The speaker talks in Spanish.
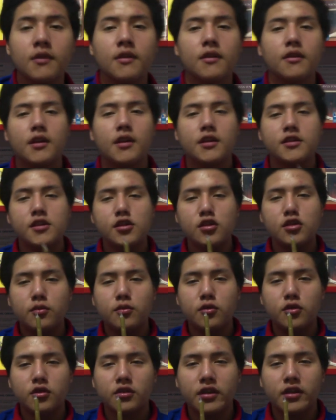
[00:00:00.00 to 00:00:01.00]
Y así es
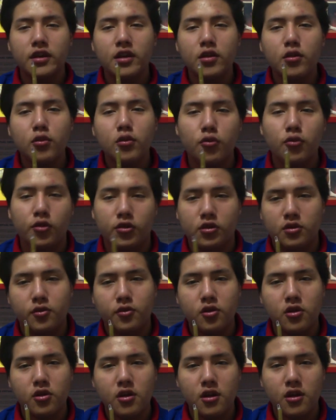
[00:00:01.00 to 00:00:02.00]
como nos quedan nuestro
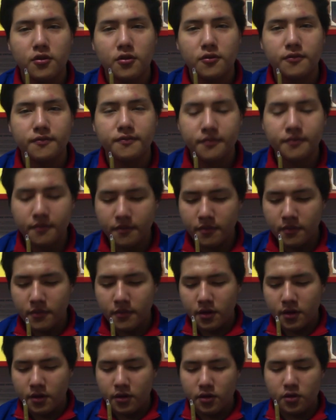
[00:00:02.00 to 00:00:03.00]
proyecto.
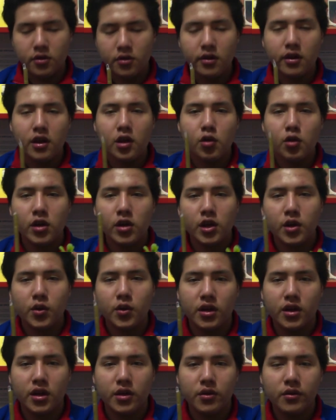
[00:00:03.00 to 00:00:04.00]
Yo aquí lo he
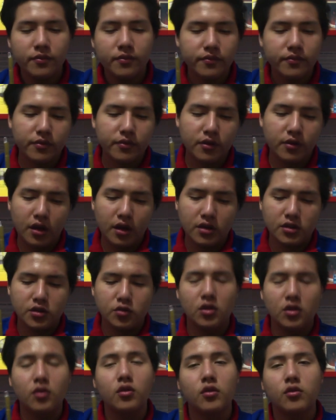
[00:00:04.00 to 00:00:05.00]
decorado,
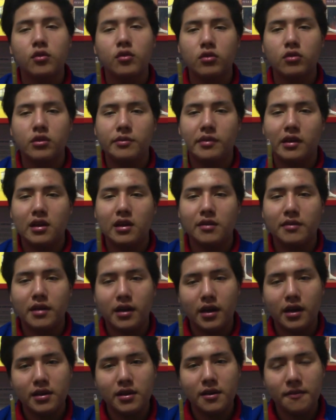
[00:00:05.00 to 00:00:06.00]
haciendo una, pequeña
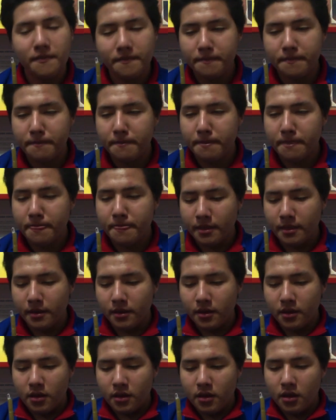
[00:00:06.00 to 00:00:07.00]
maqueta.
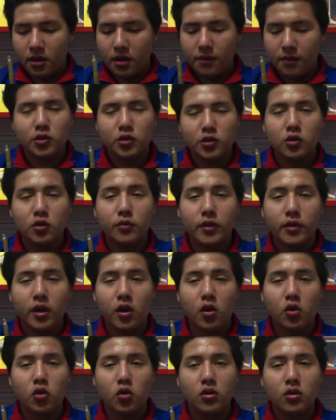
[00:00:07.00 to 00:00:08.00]
He puesto un
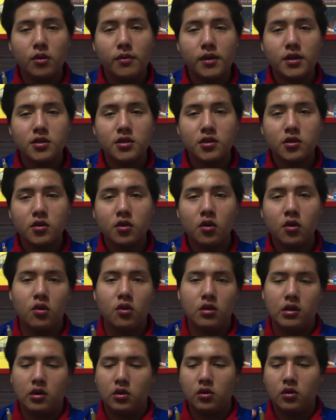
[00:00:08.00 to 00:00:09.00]
pequeño tubo de plástico
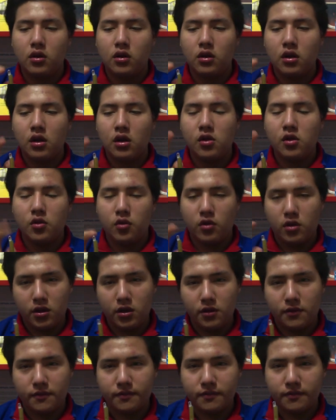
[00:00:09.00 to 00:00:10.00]
donde coloqué el dedo
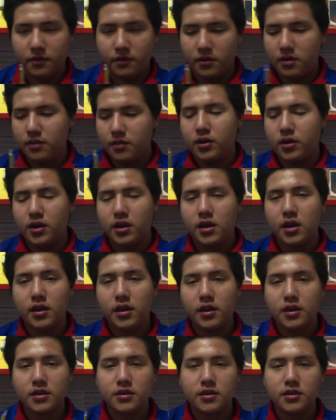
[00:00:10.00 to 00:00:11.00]
Y por aquí
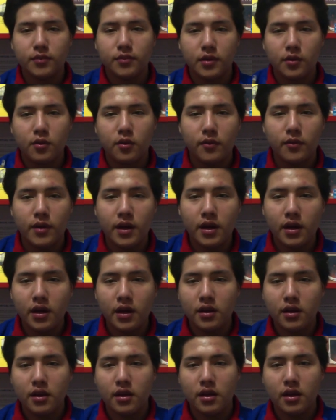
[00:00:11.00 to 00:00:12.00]
atrás podemos ver
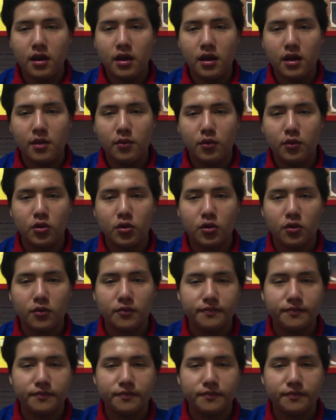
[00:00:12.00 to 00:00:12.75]
el motor.